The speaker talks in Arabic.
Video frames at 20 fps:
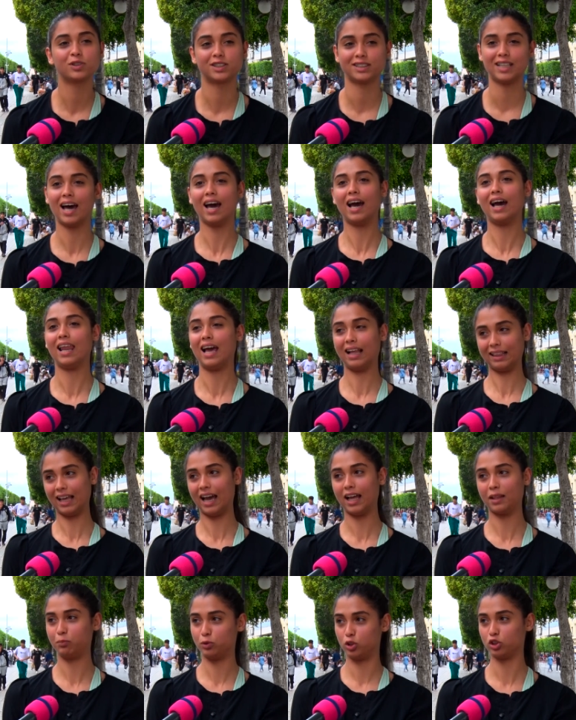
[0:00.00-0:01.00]
مستحقه لحد
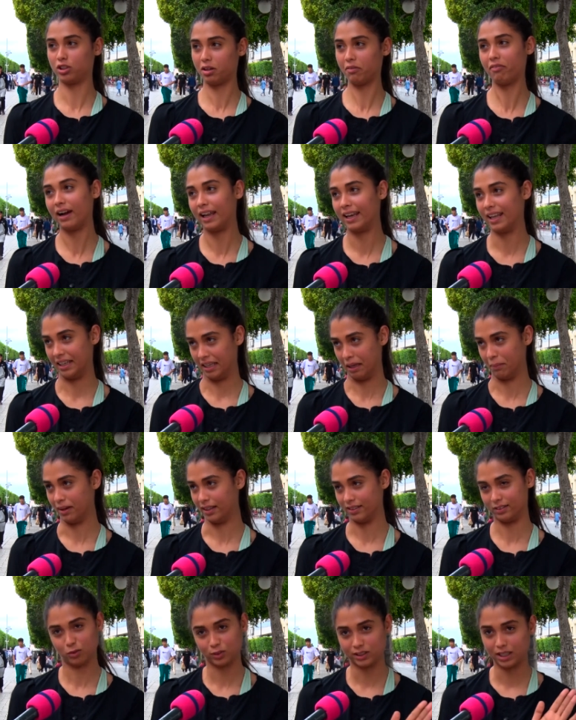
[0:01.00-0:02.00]
حد باش يصرف عليا
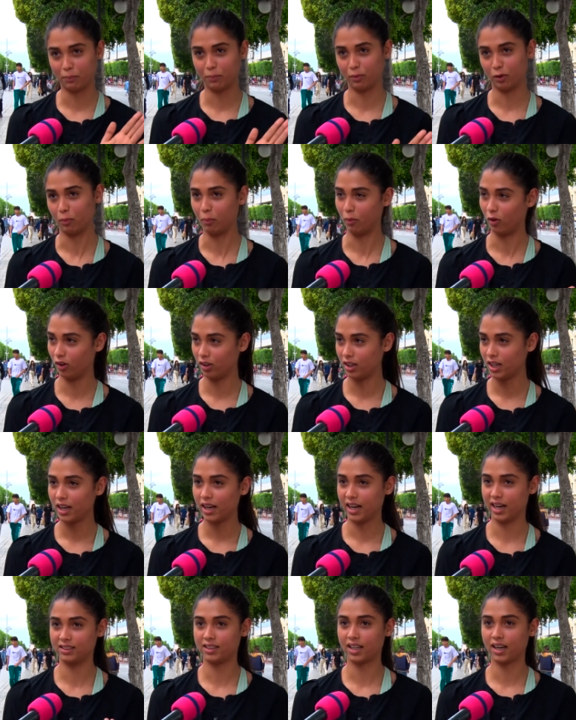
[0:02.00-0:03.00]
معناتها سامبلومون
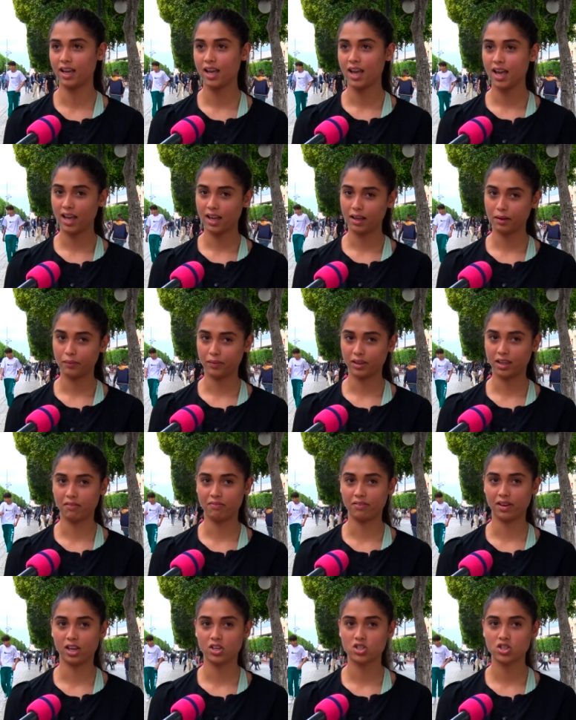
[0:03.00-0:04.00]
خاطر
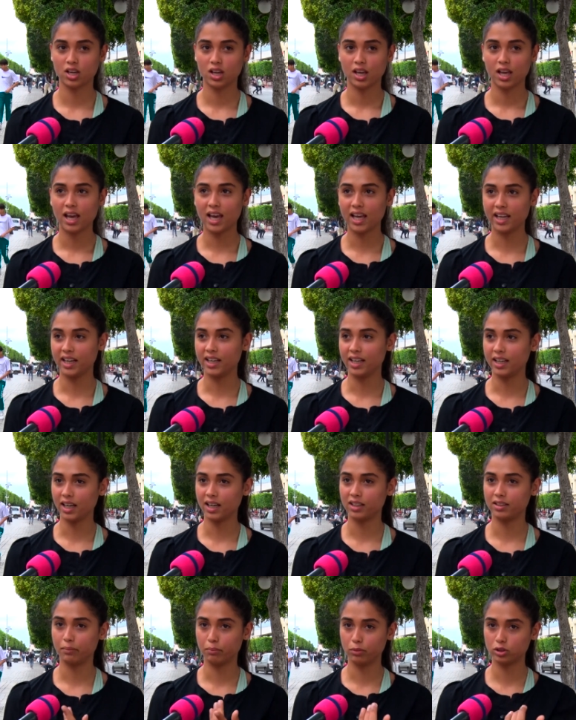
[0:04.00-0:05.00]
كيفاش انا اللي
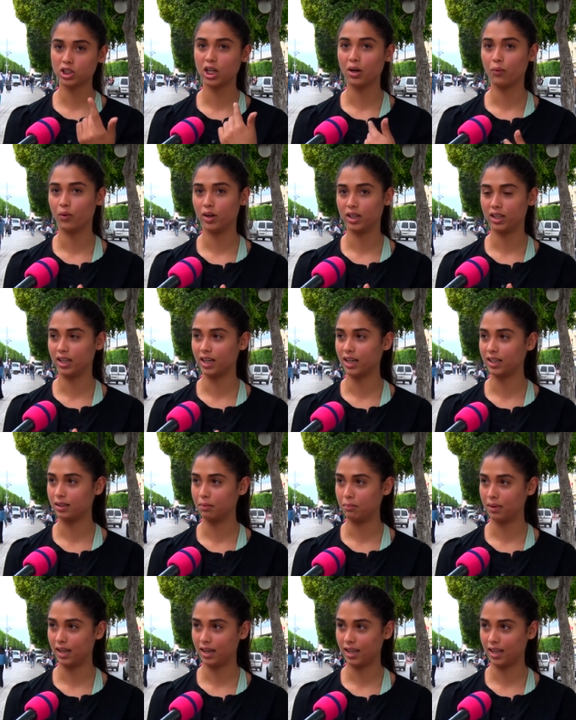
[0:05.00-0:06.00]
نخدم مش هو اللي
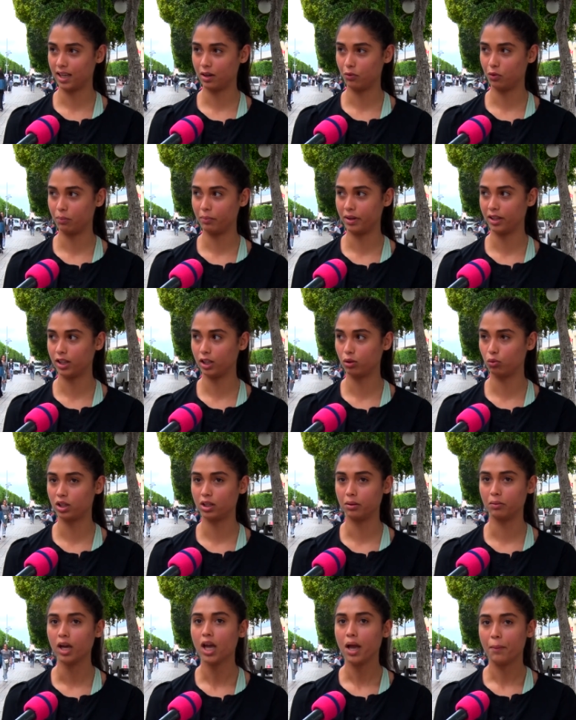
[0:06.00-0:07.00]
يخدم عليا ويمد لي
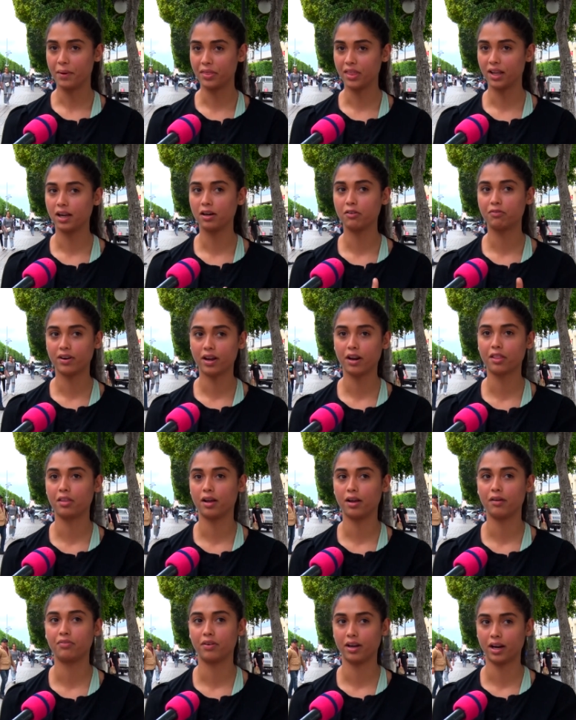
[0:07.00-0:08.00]
وكي مثلا
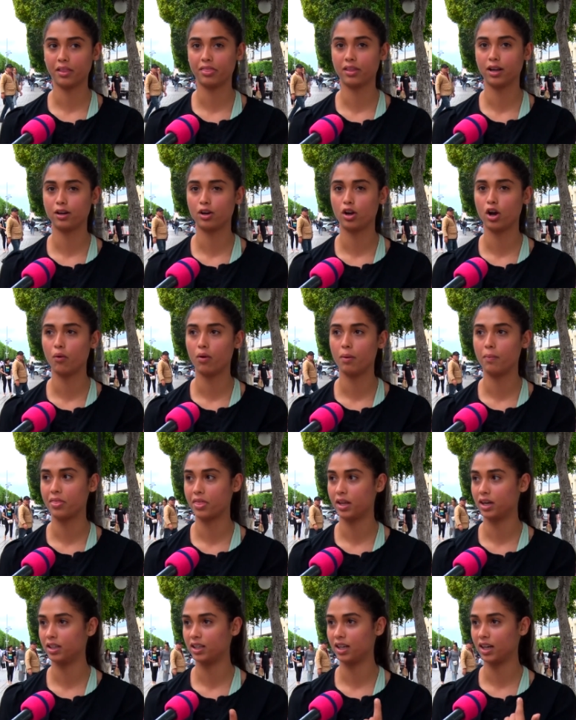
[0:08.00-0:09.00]
فرض فرضا هو
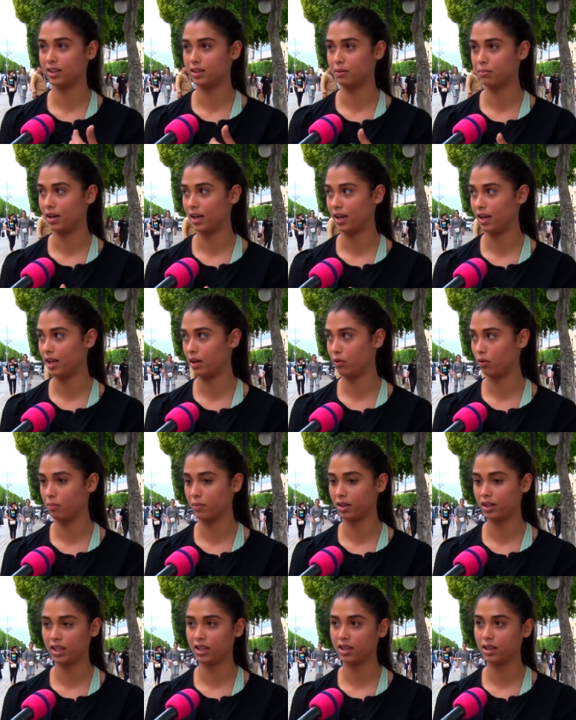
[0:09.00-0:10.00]
مثلا يخدم عليا
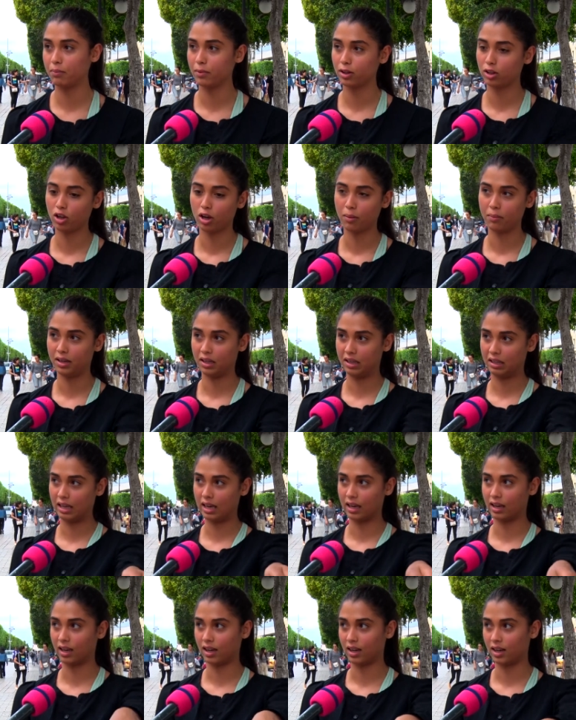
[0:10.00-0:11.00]
ويمد لي كي مدهم لي
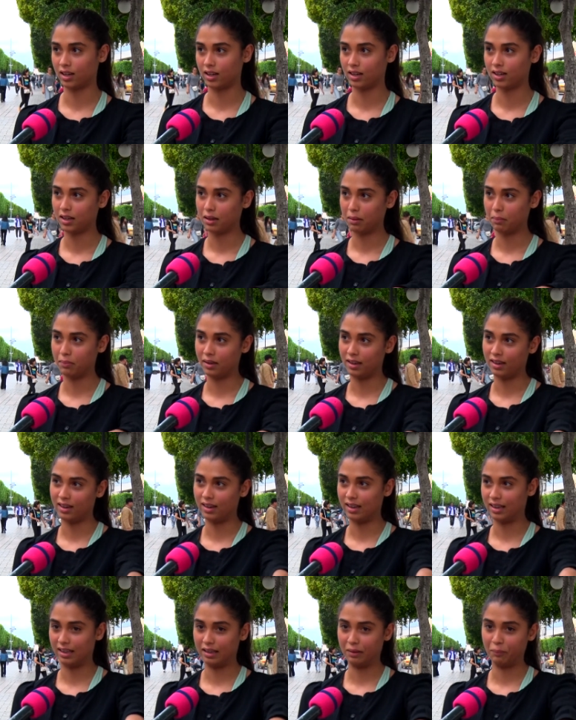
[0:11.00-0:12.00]
كيكه
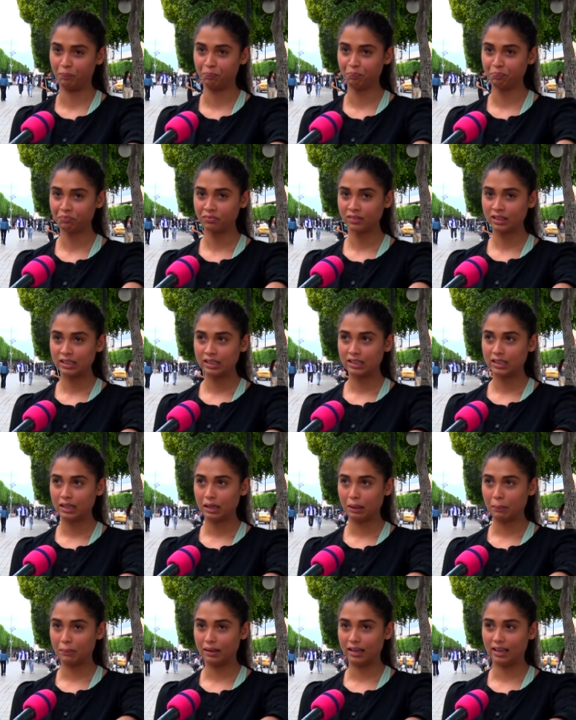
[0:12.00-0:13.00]
بال
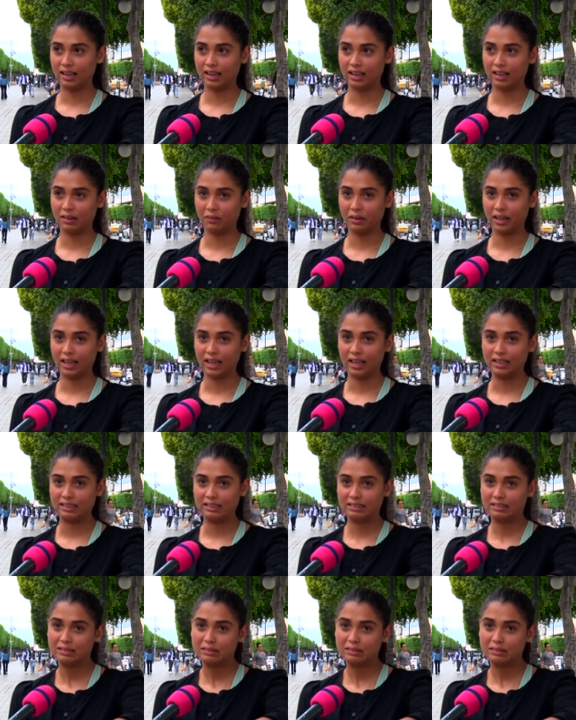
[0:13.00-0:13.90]
بالواحد